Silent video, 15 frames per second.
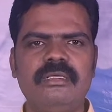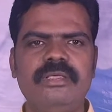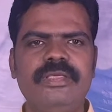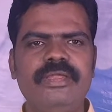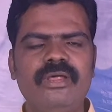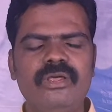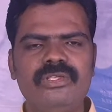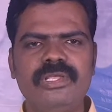ఈ
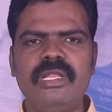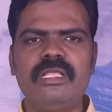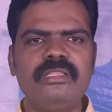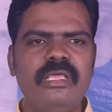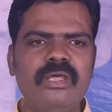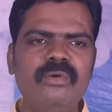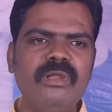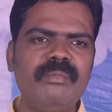రోజున
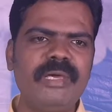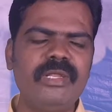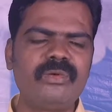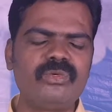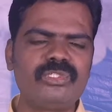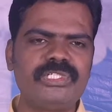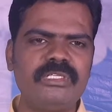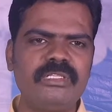దేవుడు
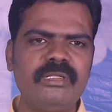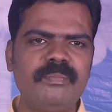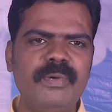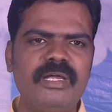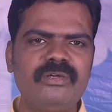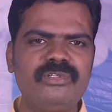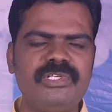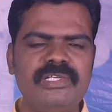మనకు
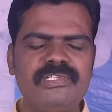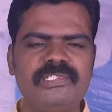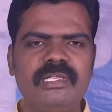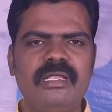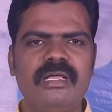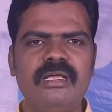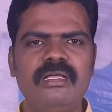సిద్ధపాటు చేసిన